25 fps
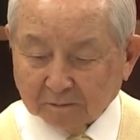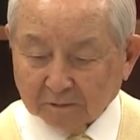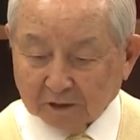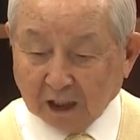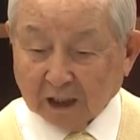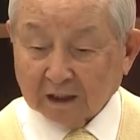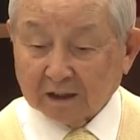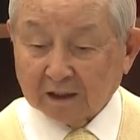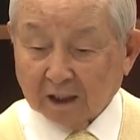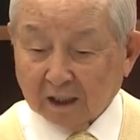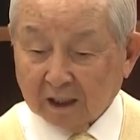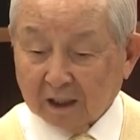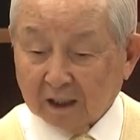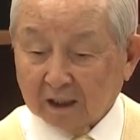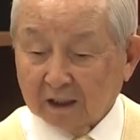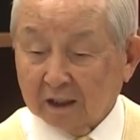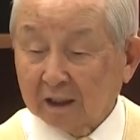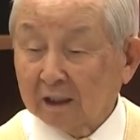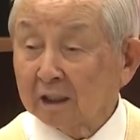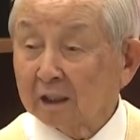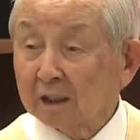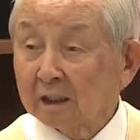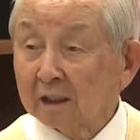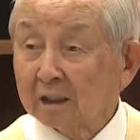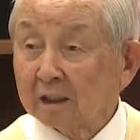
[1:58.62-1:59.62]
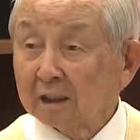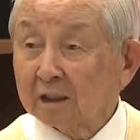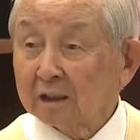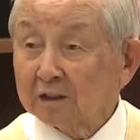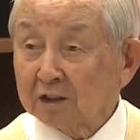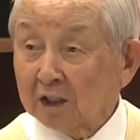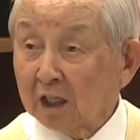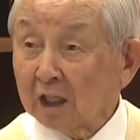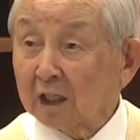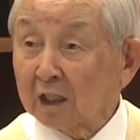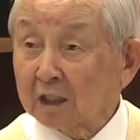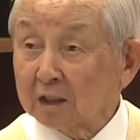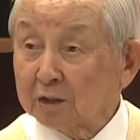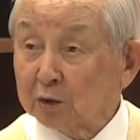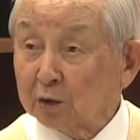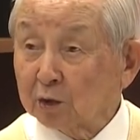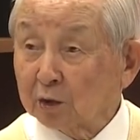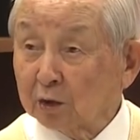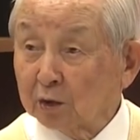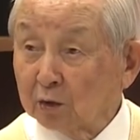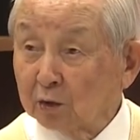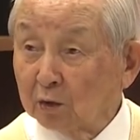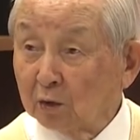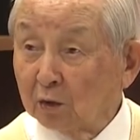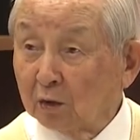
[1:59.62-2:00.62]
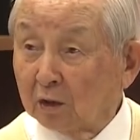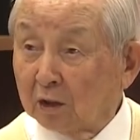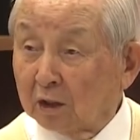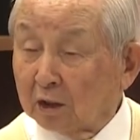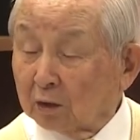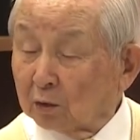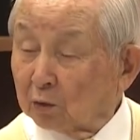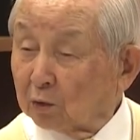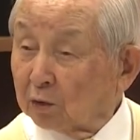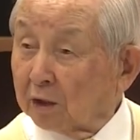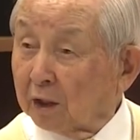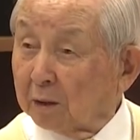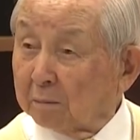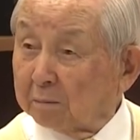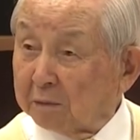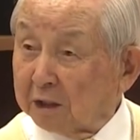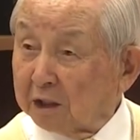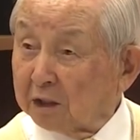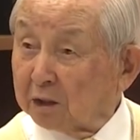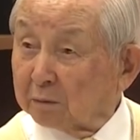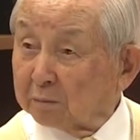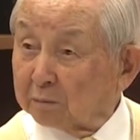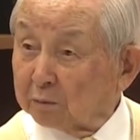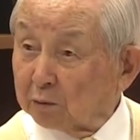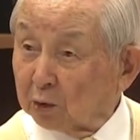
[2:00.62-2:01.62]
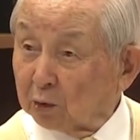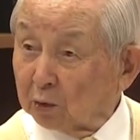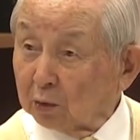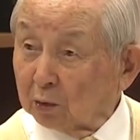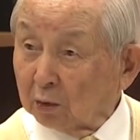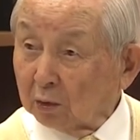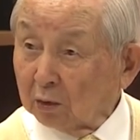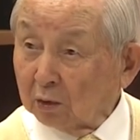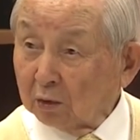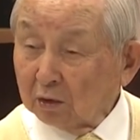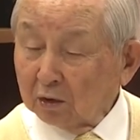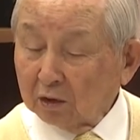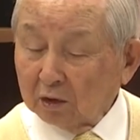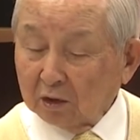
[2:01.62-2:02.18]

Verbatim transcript: 단단하게 자랄 수 있고 우리의 믿음도